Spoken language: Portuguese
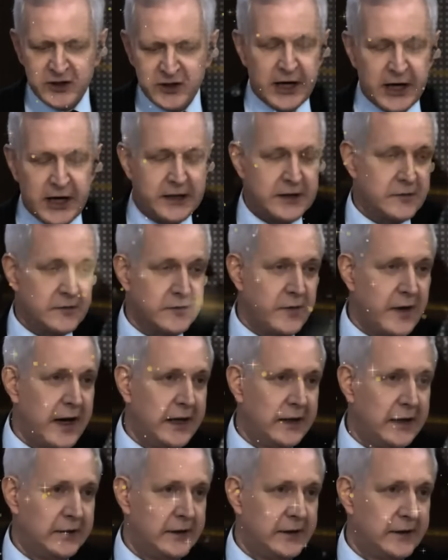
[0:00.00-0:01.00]
Jacques
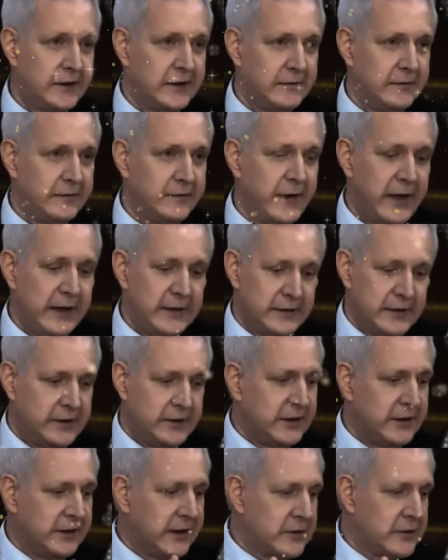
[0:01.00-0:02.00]
Wagner vai
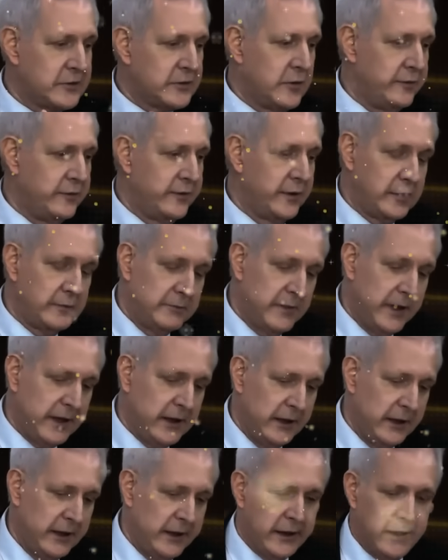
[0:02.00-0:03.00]
ter de resolver
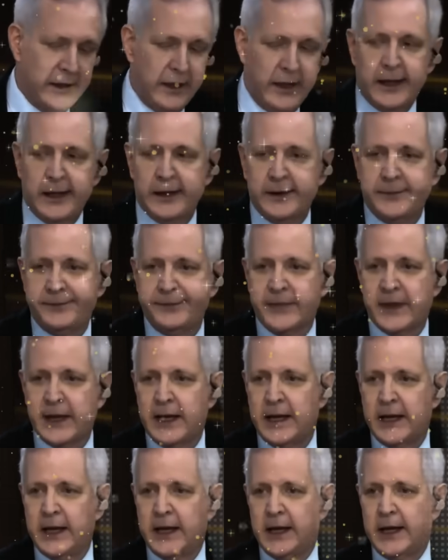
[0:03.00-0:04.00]
como é que ele quer
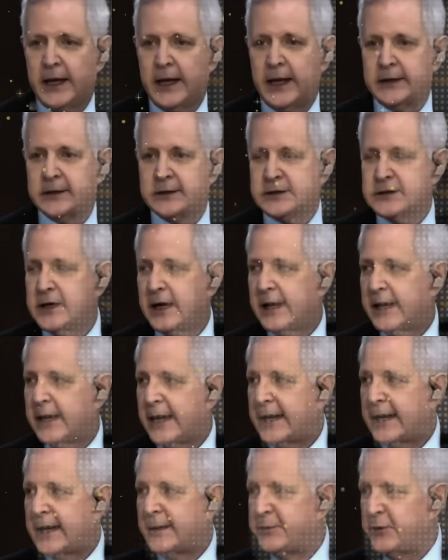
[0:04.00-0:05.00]
é,
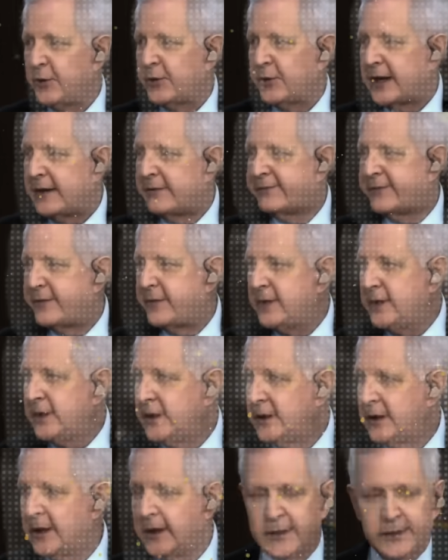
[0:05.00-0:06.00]
encerrar a
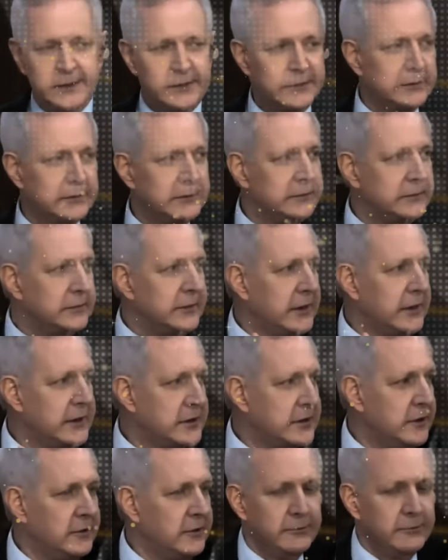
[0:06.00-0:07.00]
biografia.
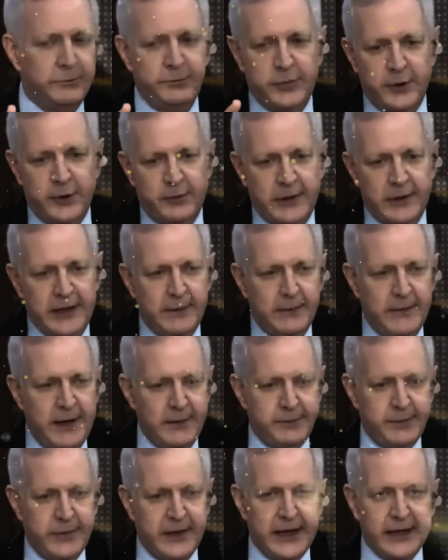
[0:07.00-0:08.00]
Esse é um
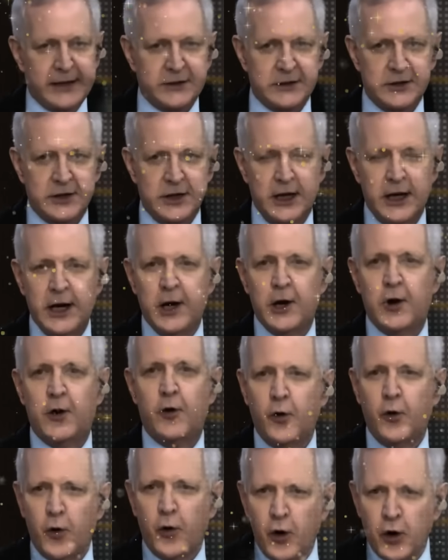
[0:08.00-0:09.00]
problema à parte.
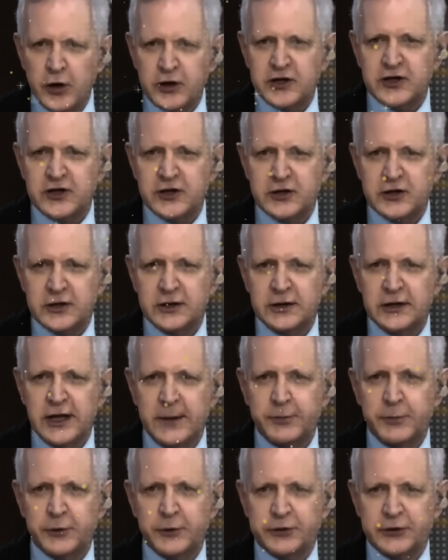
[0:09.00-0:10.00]
Os
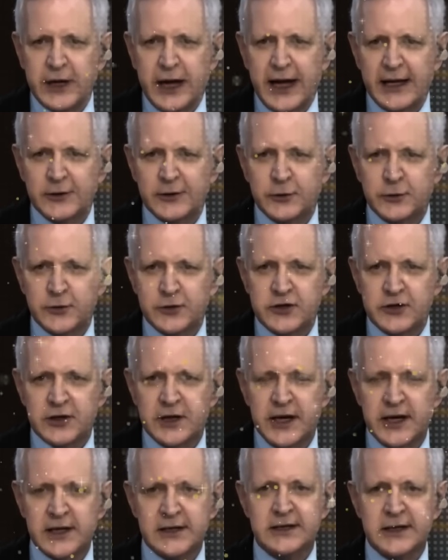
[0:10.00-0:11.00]

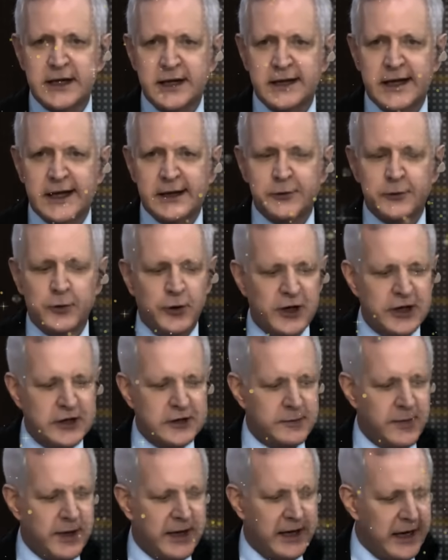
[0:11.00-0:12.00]
deputados e
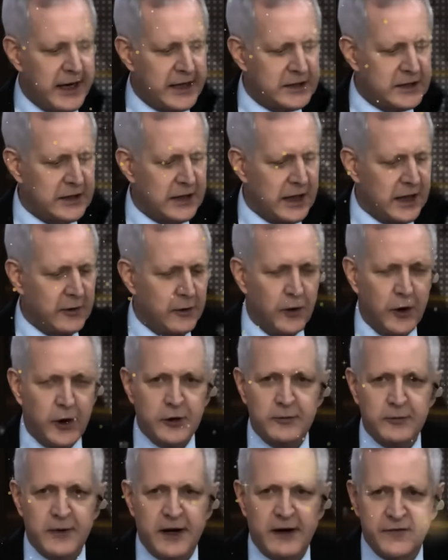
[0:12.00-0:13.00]
senadores merecem
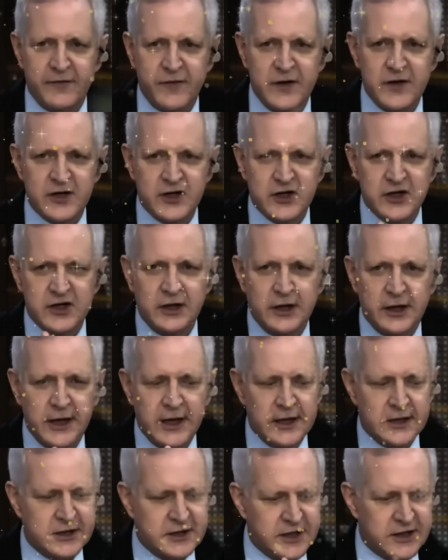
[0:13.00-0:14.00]
agora uma
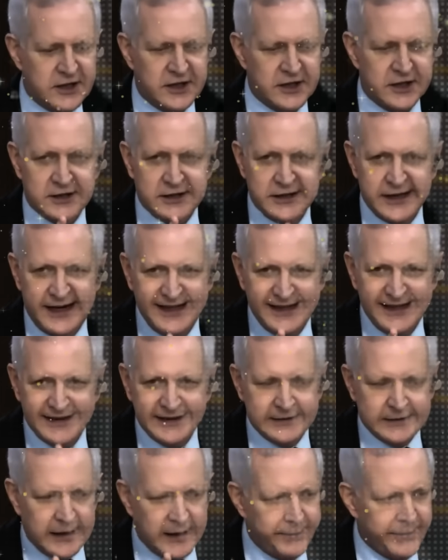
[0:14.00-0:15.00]
vigilância
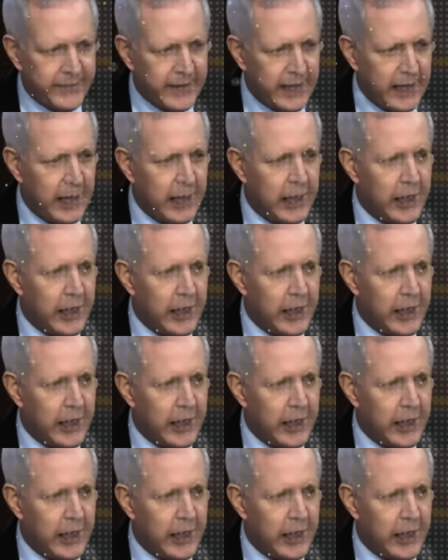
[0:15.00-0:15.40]
estreita